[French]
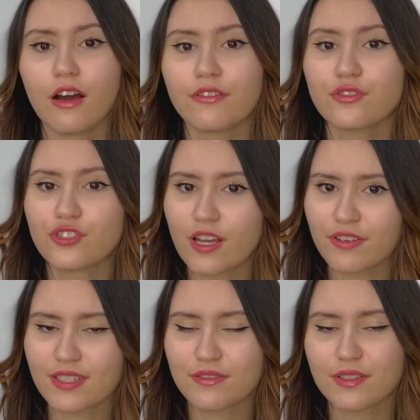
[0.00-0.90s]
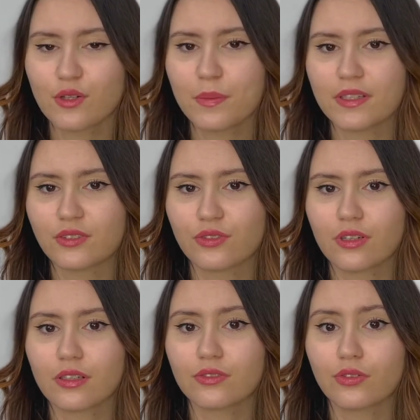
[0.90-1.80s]
fait, j'ai tiens à faire cette vidéo parce que
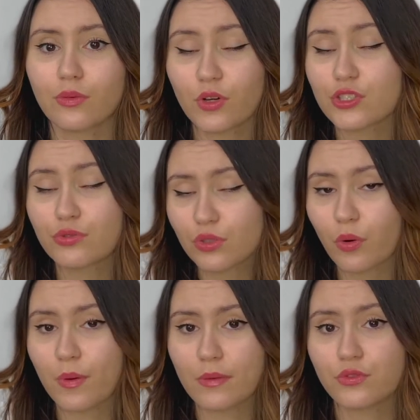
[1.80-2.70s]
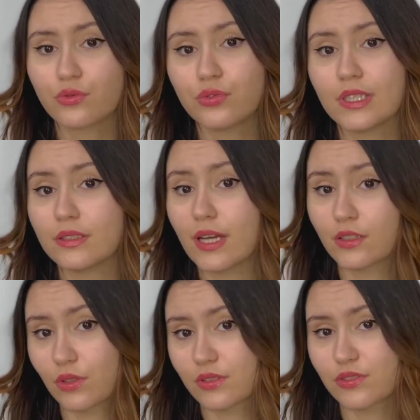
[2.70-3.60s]
quand euh, moi j'ai eu ce problème du coup
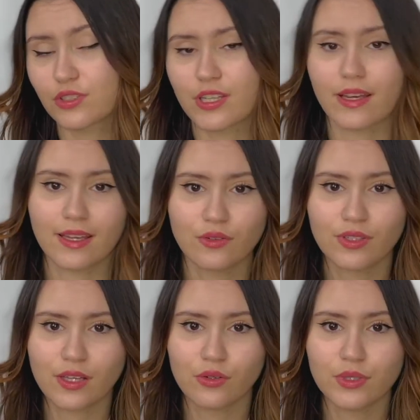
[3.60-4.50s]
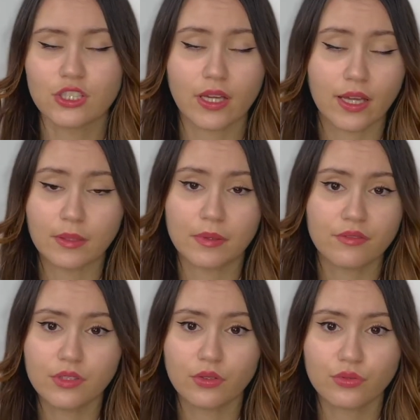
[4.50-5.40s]
d'excroissance de chair et de kéloïde, j'ai regardé plein de
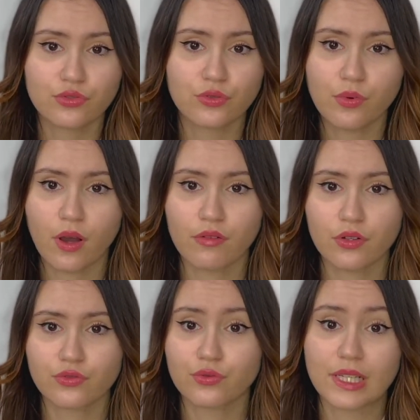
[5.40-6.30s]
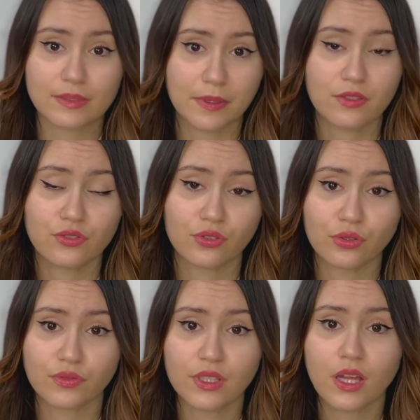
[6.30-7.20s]
vidéos YouTube pour avoir du coup l'expérience d'autres
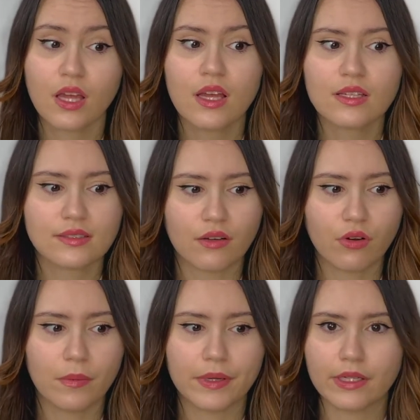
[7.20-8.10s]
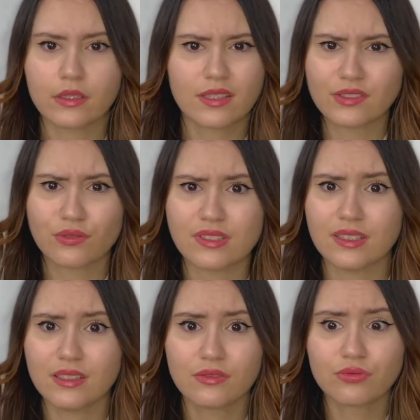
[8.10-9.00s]
filles, savoir ben, qu'est-ce que
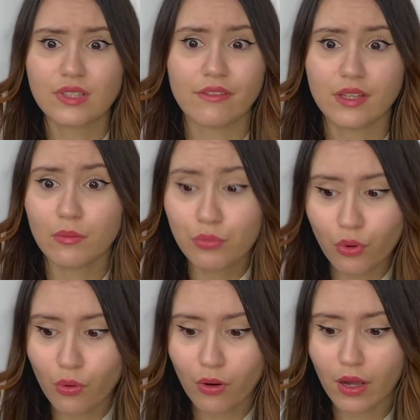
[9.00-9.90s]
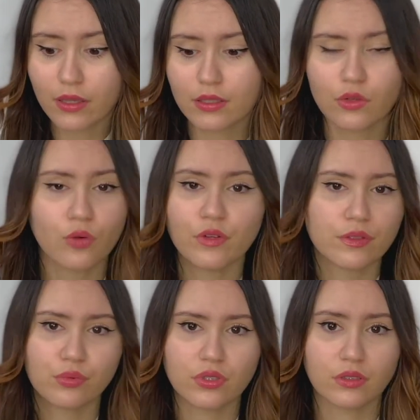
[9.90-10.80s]
c'est, d'où ça vient, pourquoi et comment on fait
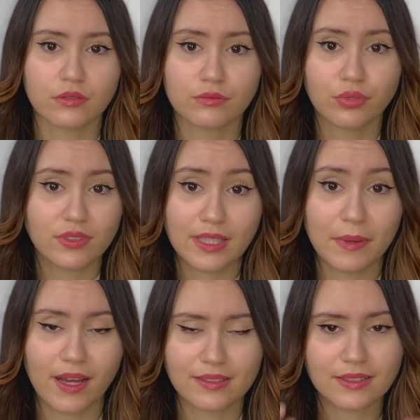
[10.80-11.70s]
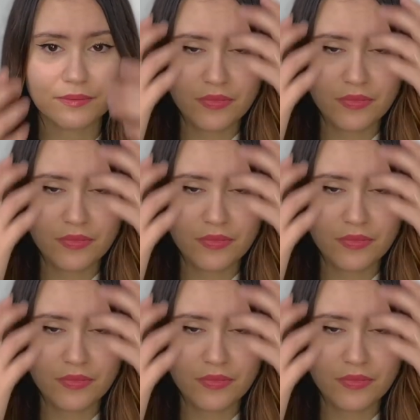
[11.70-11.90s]
pour s'en débarrasser.